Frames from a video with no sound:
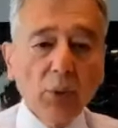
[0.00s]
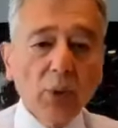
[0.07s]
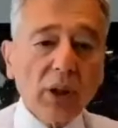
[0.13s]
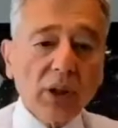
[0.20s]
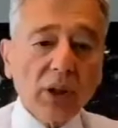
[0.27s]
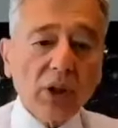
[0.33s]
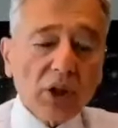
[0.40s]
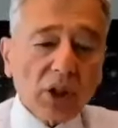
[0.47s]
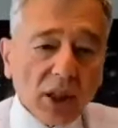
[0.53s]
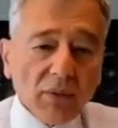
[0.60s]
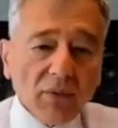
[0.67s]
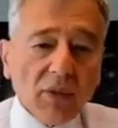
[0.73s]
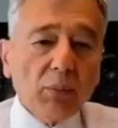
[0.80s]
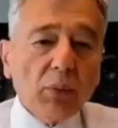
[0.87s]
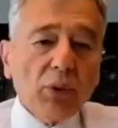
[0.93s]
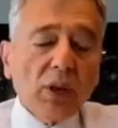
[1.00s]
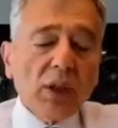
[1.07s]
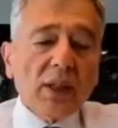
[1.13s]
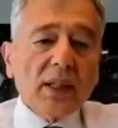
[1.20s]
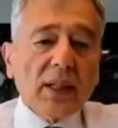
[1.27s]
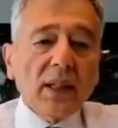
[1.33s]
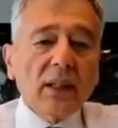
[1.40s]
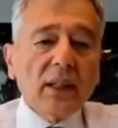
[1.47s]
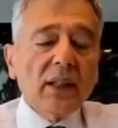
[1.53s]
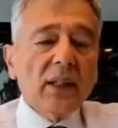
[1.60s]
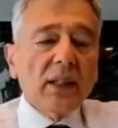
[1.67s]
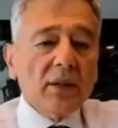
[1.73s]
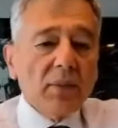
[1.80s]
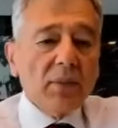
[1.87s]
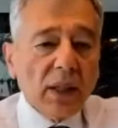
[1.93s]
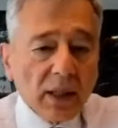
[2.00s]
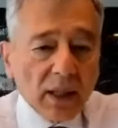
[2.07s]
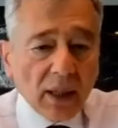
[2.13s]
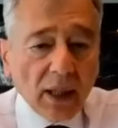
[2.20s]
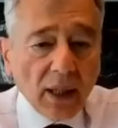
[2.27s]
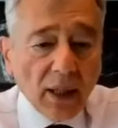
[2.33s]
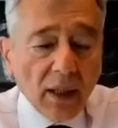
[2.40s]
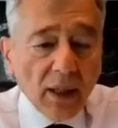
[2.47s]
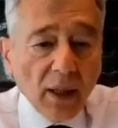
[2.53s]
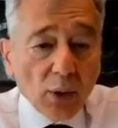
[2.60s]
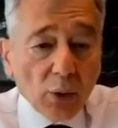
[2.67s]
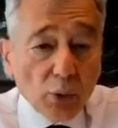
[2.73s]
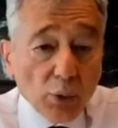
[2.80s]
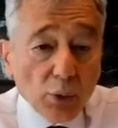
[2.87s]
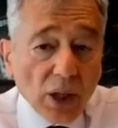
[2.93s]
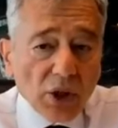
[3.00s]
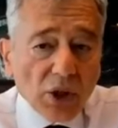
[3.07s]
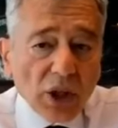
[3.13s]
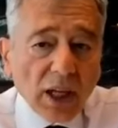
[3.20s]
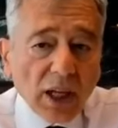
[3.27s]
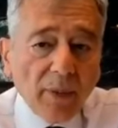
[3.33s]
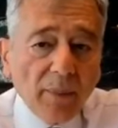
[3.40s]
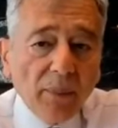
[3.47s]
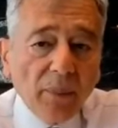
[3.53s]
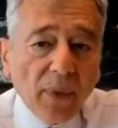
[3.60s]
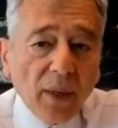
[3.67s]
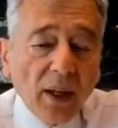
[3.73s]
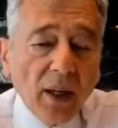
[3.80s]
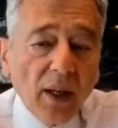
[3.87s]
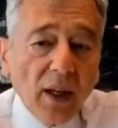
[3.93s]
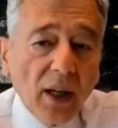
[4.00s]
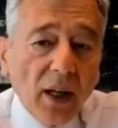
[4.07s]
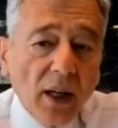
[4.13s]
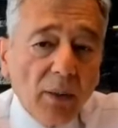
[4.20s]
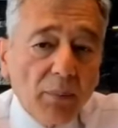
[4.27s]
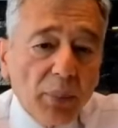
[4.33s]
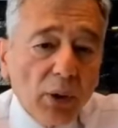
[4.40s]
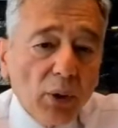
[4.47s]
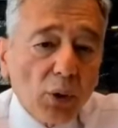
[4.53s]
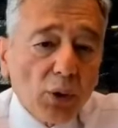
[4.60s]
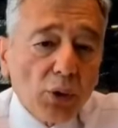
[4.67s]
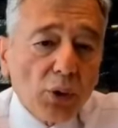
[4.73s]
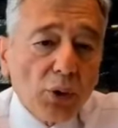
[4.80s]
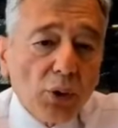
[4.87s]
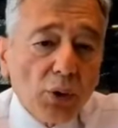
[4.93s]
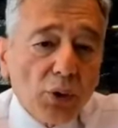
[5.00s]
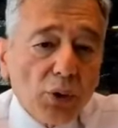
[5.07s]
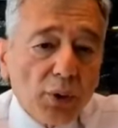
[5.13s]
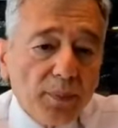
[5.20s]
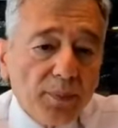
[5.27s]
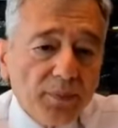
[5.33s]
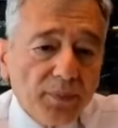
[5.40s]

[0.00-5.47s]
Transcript: üretecek ve bunu insanlığın hizmetine sunacak. E, biliyorsunuz